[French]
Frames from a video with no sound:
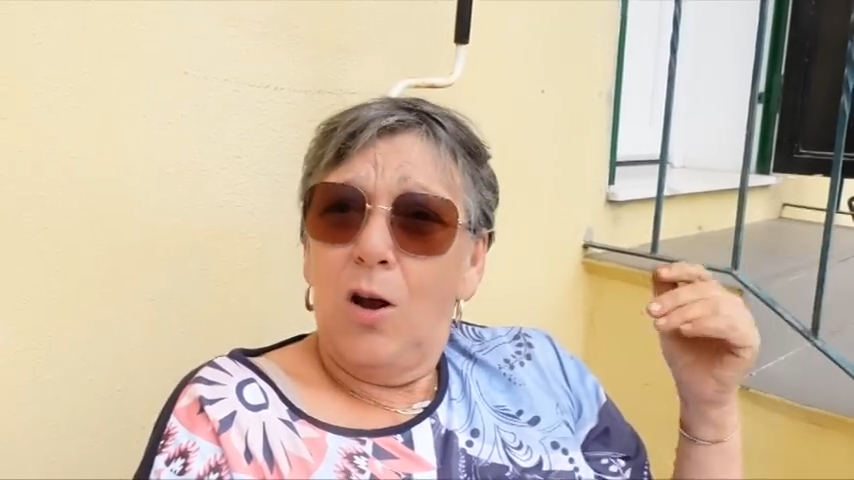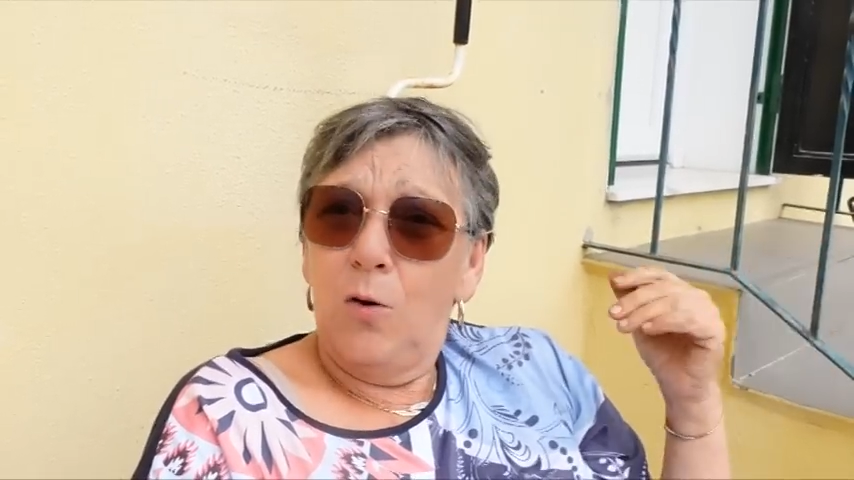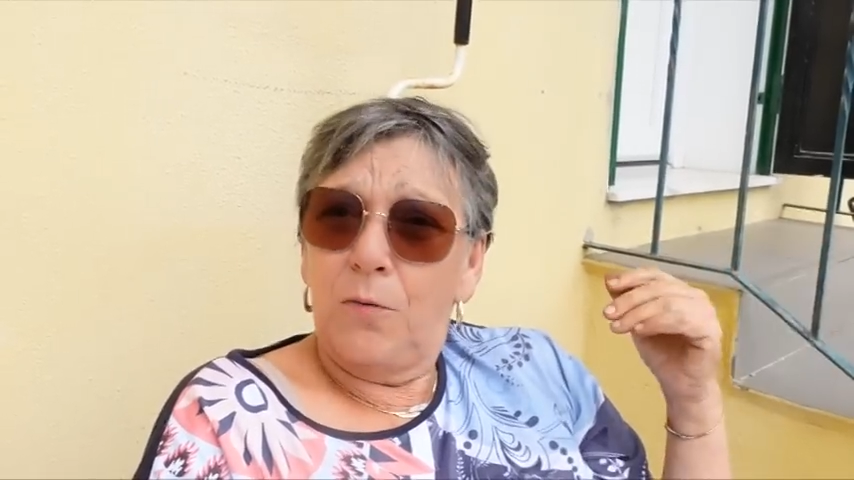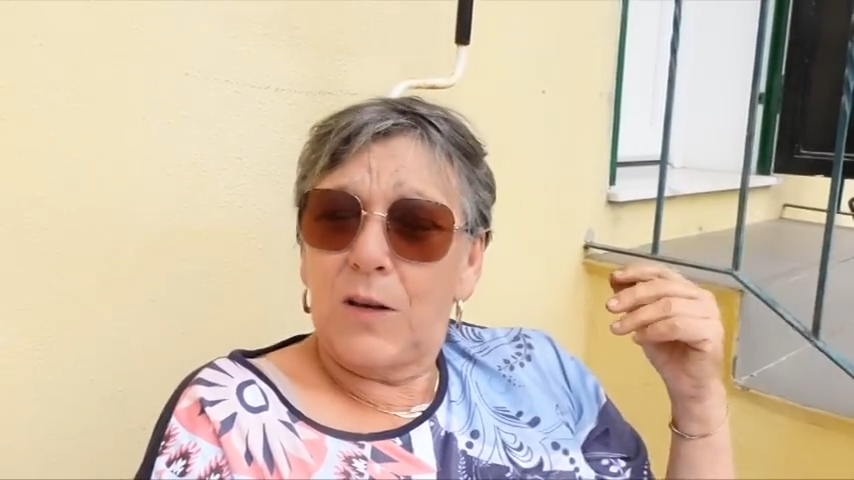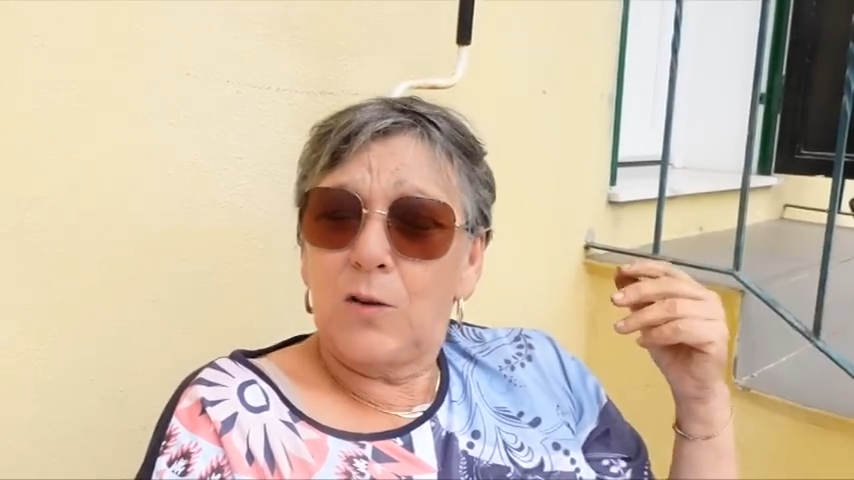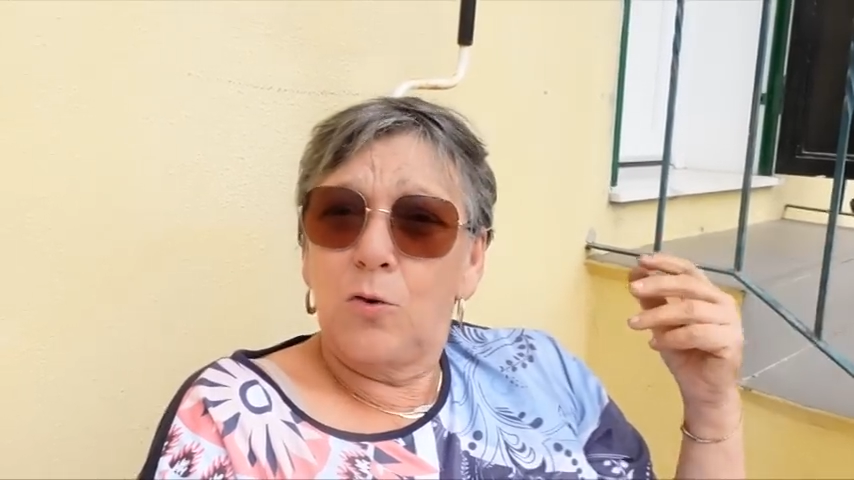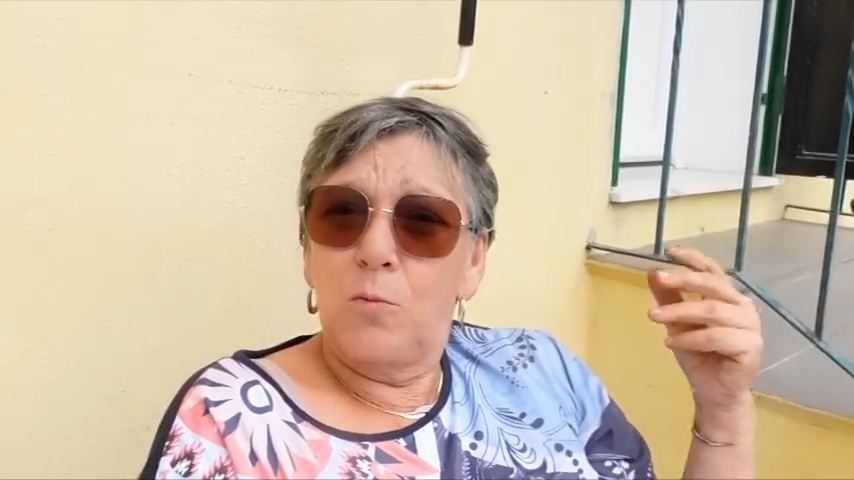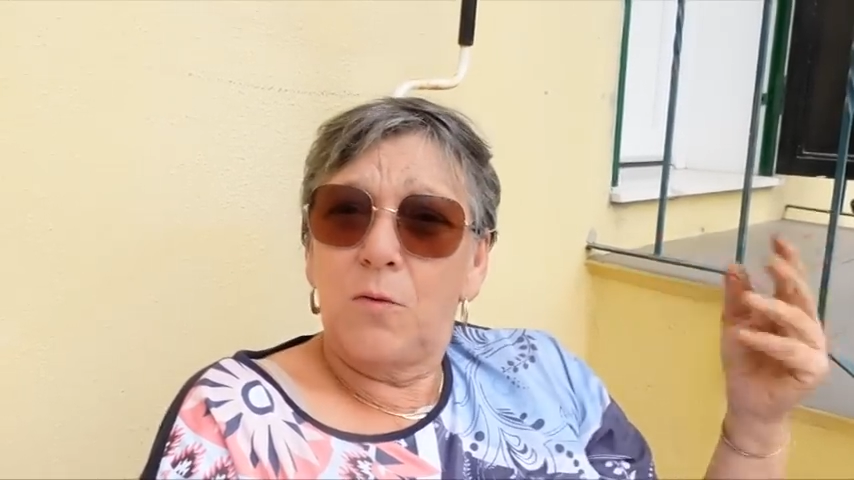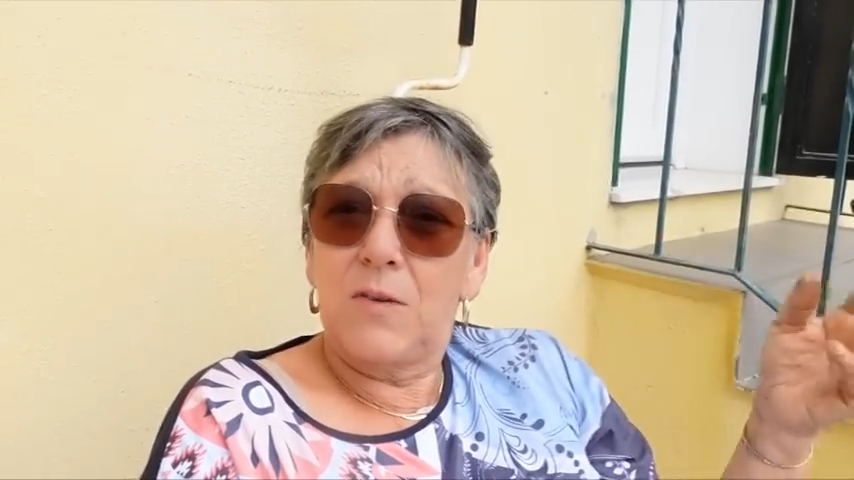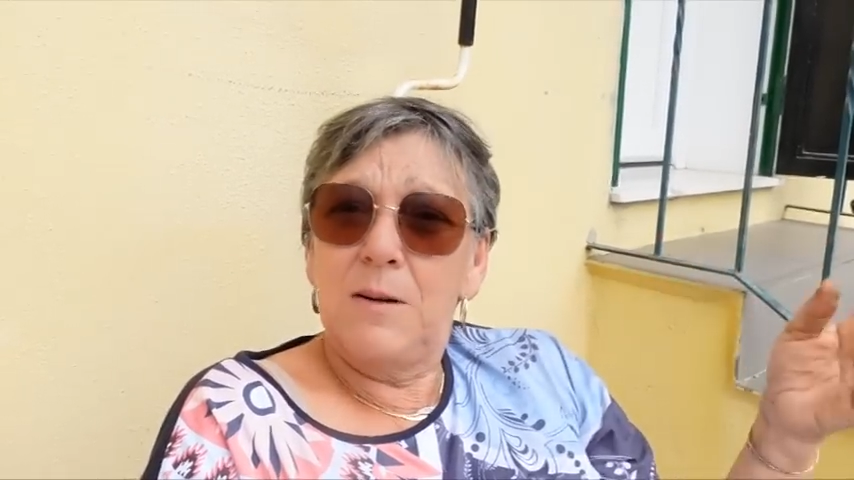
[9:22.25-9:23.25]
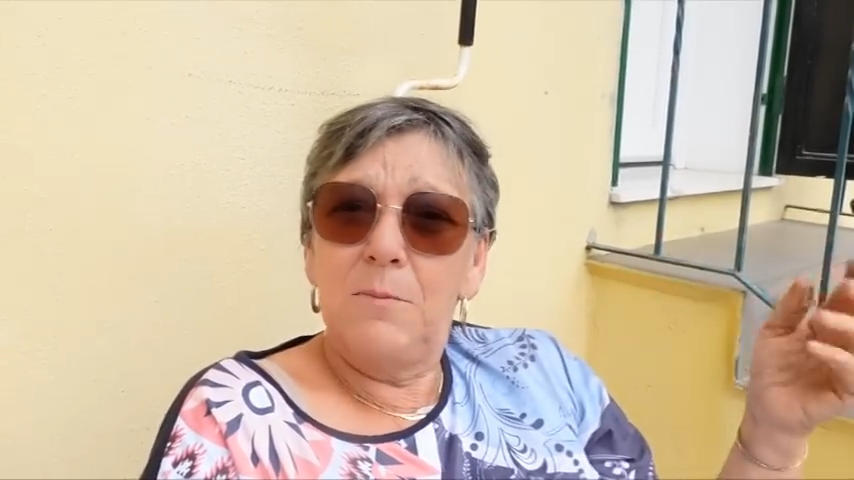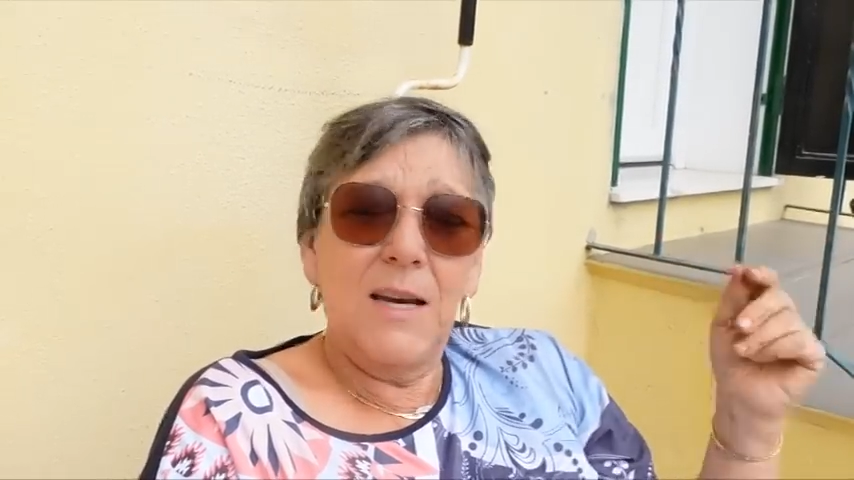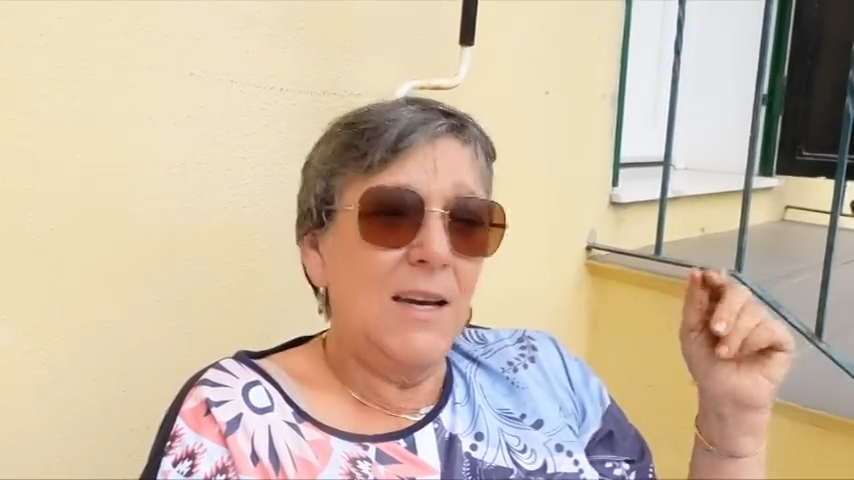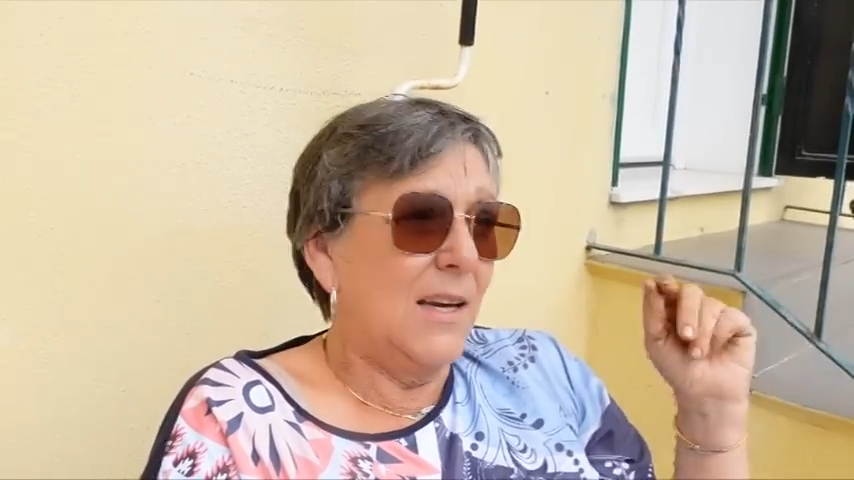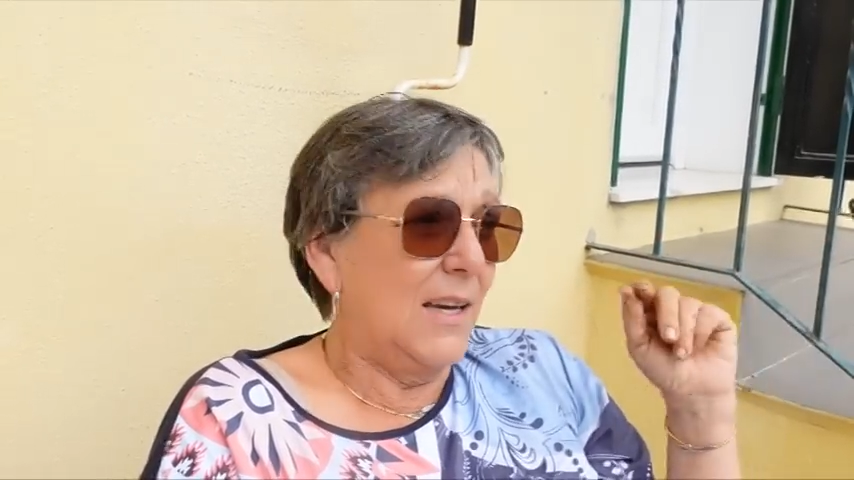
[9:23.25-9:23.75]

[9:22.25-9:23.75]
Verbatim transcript: le fait de me filmer